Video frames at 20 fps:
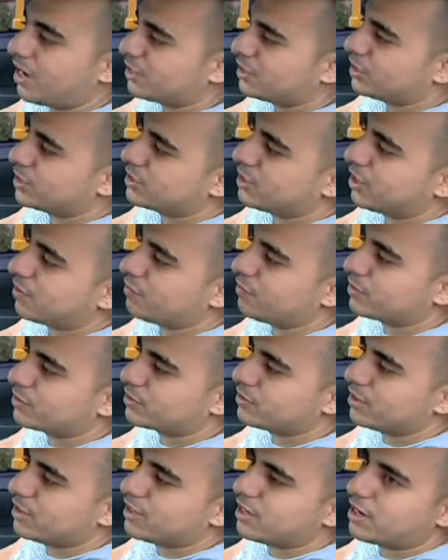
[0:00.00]
A gente está na
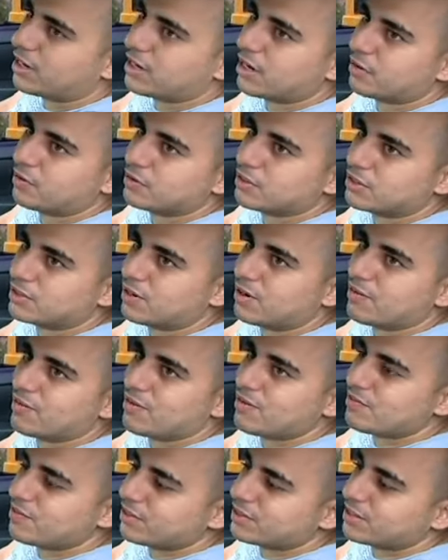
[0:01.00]
faixa ciliar, daí quando já
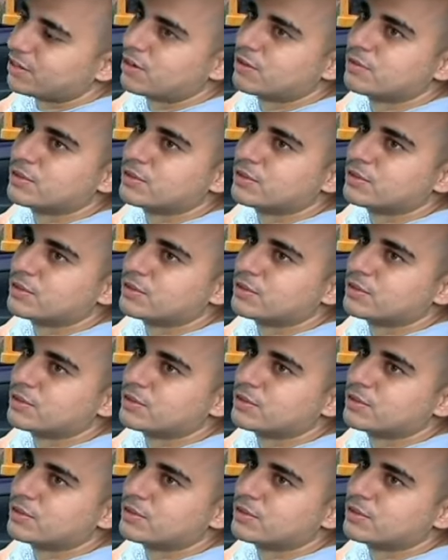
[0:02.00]
vai ver, está no